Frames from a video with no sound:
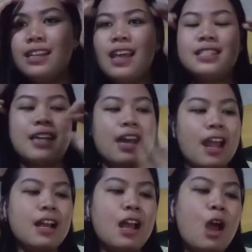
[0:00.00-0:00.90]
dan
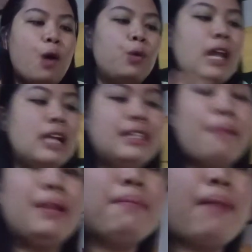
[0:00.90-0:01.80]
sekarang udah
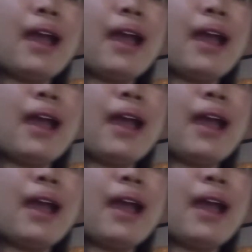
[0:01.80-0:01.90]
jam 5